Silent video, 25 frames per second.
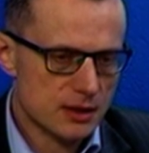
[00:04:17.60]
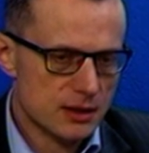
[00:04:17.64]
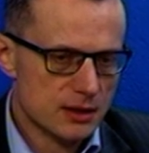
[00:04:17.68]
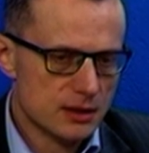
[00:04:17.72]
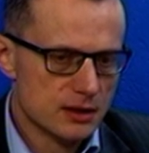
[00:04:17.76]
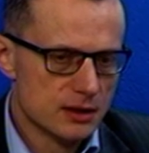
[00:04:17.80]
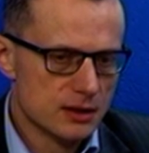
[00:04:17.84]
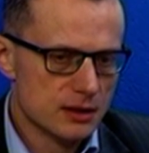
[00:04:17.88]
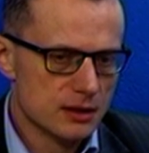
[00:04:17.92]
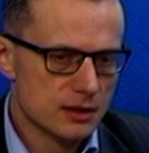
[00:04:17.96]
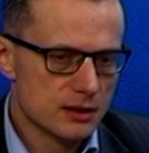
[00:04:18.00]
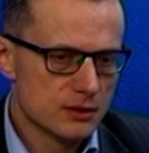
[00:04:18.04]

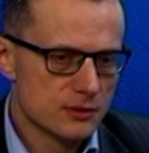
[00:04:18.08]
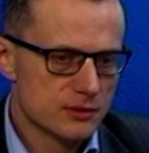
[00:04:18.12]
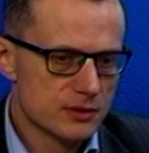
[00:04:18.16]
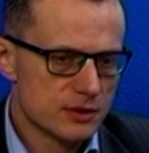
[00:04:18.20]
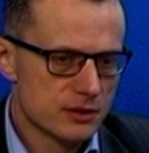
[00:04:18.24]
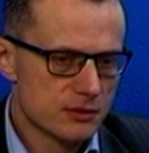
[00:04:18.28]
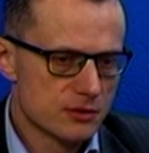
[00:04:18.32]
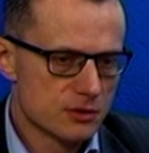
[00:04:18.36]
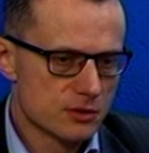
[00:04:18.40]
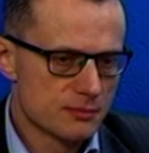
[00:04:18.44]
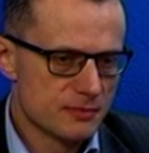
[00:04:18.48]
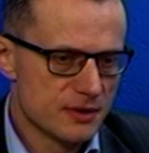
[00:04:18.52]
E, Unii
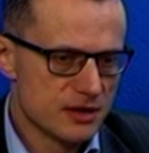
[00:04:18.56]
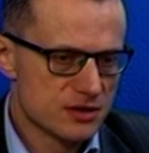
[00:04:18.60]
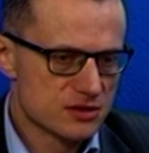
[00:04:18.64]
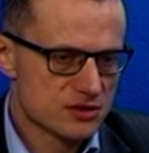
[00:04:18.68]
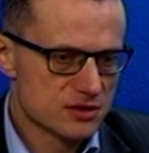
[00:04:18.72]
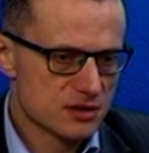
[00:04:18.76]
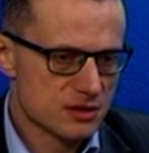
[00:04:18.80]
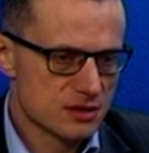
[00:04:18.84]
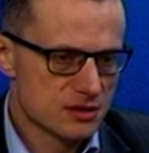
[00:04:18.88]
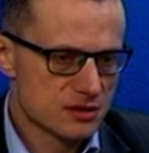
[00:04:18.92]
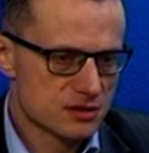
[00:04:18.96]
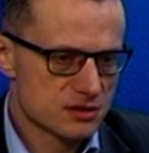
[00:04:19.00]

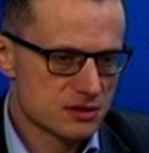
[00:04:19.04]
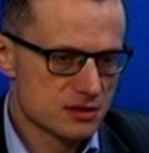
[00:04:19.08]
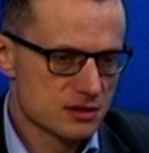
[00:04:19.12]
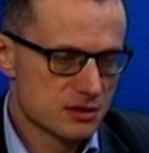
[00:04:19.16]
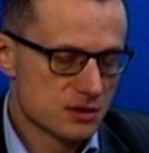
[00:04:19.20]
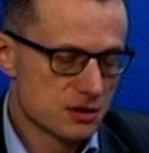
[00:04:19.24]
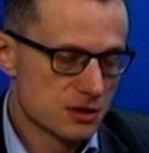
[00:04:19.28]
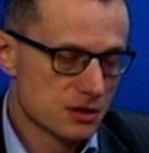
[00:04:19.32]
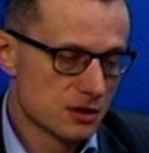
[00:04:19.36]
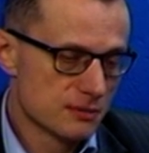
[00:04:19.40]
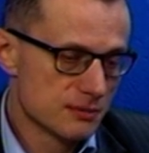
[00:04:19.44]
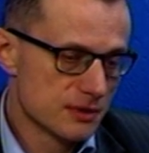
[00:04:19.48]
Europejskiej z
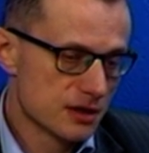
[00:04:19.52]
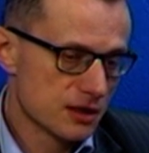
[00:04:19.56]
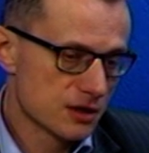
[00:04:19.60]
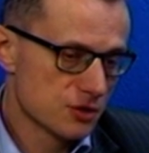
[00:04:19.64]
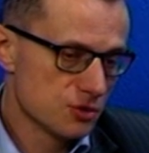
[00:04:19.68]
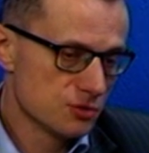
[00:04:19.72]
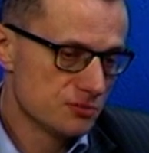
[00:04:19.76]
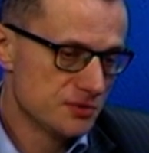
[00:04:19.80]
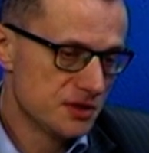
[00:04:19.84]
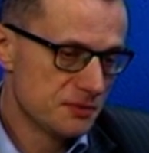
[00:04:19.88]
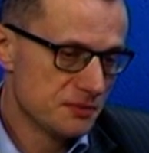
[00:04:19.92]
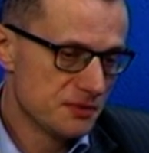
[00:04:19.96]
kilkoma
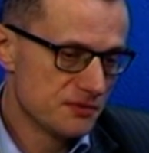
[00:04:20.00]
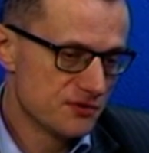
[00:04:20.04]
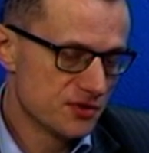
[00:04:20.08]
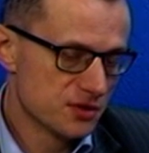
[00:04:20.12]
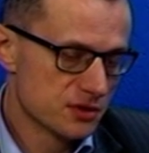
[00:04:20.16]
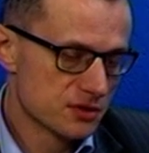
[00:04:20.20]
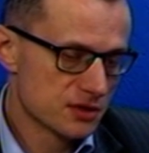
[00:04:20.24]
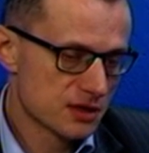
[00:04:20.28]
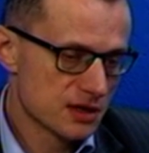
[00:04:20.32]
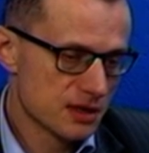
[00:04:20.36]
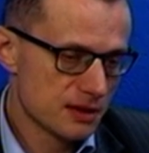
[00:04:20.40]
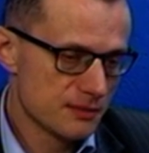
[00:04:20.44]
chlubnymi
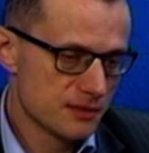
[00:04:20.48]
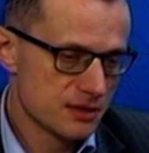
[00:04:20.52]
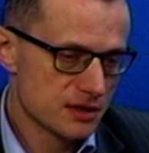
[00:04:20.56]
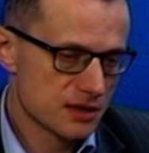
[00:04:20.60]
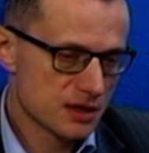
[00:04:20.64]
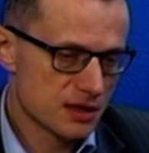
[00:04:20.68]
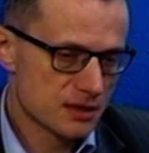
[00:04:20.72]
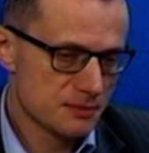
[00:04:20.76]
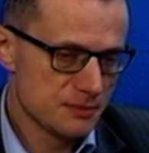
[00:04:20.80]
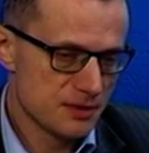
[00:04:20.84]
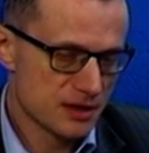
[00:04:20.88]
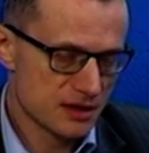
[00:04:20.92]
wyjątkami,
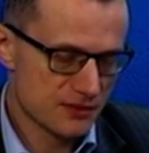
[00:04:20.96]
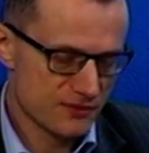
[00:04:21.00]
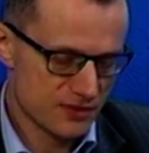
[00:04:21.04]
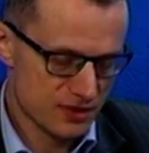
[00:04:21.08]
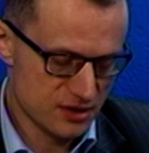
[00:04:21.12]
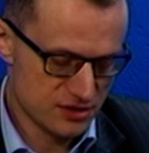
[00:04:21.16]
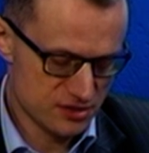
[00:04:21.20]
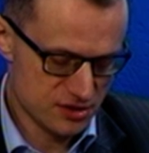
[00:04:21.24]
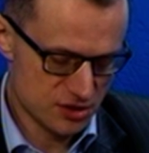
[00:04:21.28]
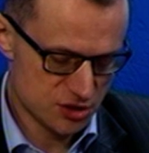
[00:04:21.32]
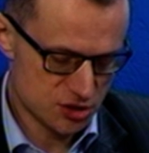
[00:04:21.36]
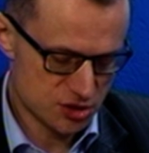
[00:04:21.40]
takimi jak
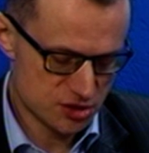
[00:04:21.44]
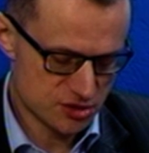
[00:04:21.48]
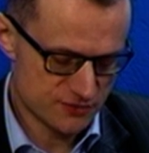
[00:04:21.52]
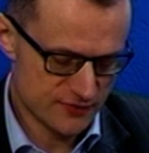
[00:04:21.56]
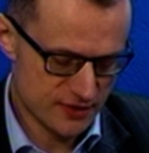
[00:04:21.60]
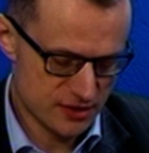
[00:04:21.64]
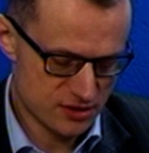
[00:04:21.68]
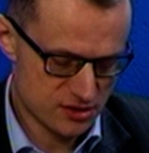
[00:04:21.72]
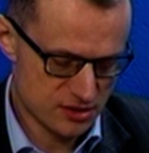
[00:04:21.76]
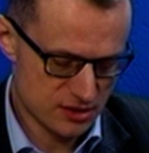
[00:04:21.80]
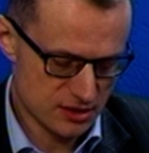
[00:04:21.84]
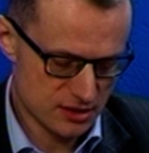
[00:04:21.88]
Francja czy
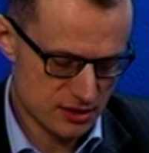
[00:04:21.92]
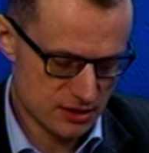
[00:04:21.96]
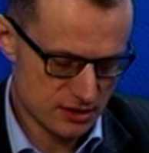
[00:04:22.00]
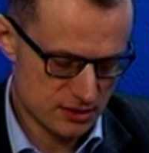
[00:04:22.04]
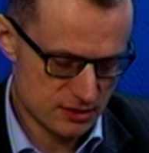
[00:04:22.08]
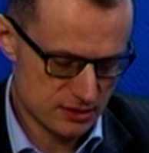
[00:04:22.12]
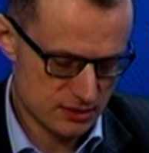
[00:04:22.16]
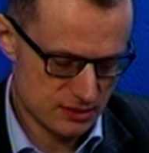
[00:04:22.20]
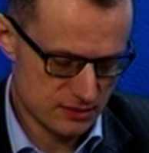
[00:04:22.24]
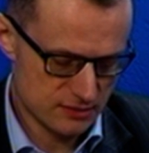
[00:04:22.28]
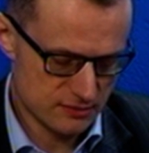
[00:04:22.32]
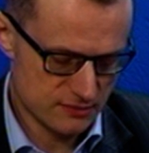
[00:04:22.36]
Szwecja, e,
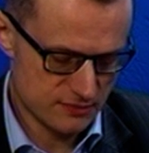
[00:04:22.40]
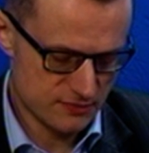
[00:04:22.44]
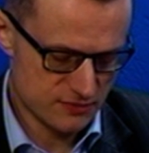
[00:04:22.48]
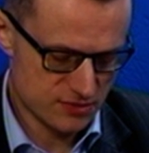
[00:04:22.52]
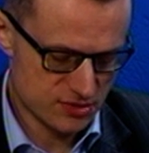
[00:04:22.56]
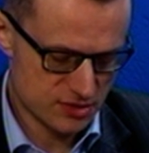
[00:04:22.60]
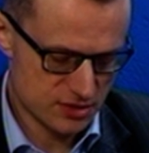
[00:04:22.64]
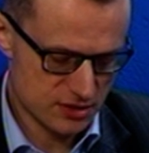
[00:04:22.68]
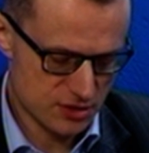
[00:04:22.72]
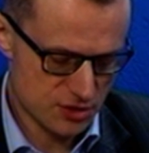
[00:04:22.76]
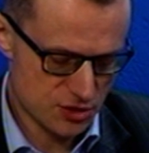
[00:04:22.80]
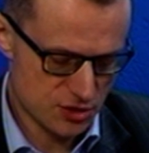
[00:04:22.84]

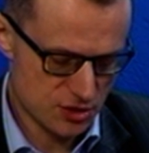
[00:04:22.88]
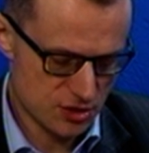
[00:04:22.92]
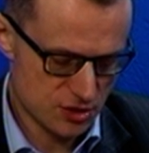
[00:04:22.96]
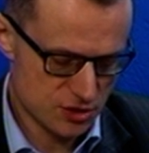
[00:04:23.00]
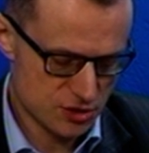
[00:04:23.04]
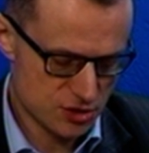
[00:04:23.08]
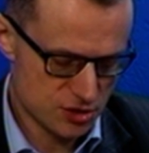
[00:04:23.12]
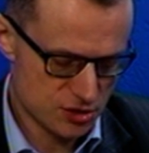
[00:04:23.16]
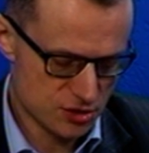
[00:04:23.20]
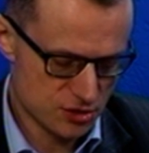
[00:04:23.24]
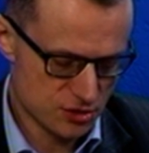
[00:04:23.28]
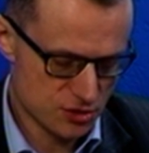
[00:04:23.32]
wskaźnik
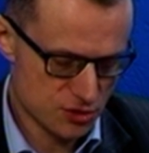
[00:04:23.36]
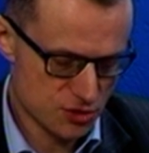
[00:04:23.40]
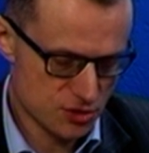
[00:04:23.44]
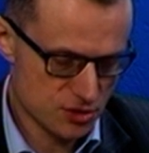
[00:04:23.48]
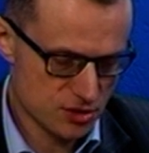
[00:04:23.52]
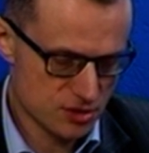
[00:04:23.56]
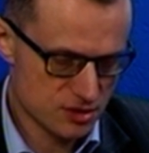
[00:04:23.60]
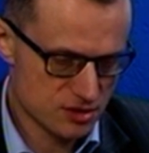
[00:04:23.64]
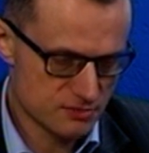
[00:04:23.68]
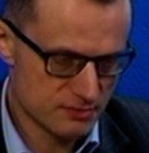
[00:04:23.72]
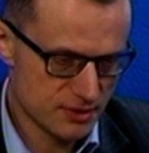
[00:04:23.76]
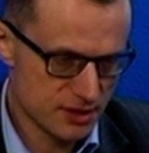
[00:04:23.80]

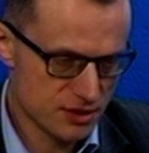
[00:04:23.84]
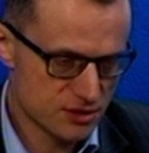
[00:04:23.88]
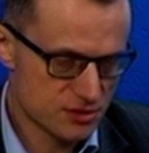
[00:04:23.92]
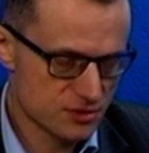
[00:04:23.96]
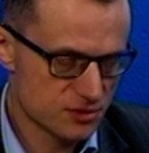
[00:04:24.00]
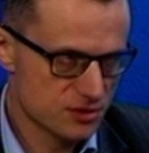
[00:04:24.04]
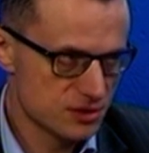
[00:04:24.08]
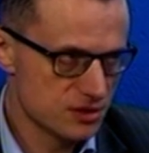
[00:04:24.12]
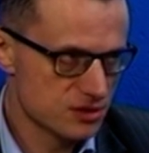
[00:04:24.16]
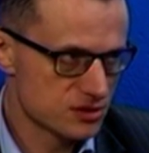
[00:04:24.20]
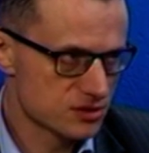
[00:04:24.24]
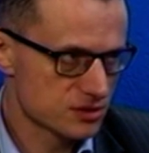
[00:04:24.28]
dzietności jest
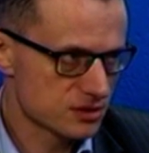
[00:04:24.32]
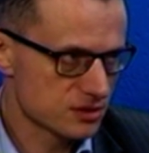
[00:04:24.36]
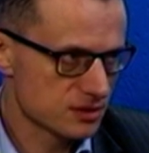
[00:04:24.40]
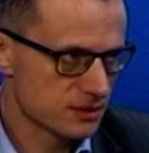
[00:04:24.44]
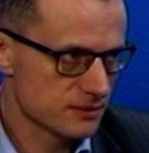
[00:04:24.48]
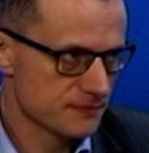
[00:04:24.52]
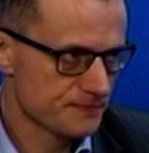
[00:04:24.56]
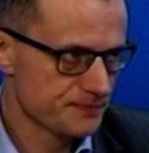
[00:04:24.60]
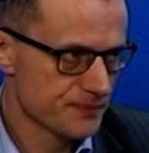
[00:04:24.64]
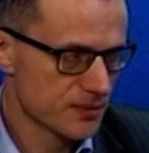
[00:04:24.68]
bardzo niski.